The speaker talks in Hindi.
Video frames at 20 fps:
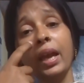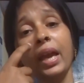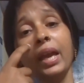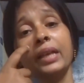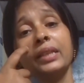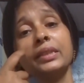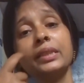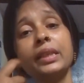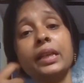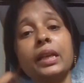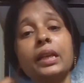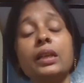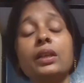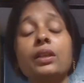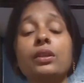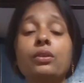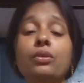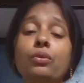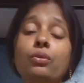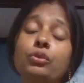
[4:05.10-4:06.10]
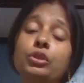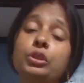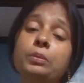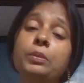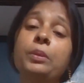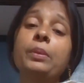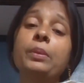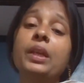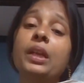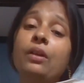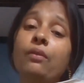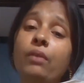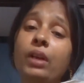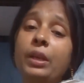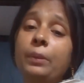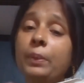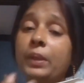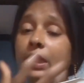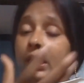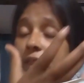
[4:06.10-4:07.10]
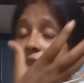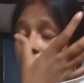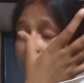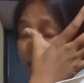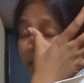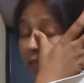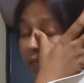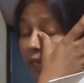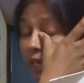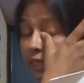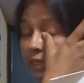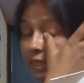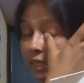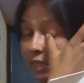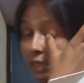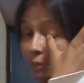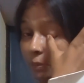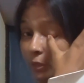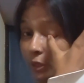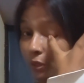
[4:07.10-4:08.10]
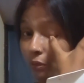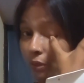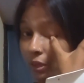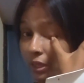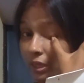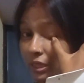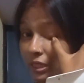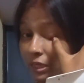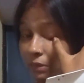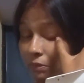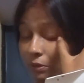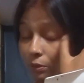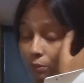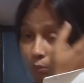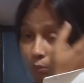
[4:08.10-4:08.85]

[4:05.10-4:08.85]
एक्सरे तो उसमें मेरा वही पता चला कि एक्चुअली बी ट्वेंटी सेवन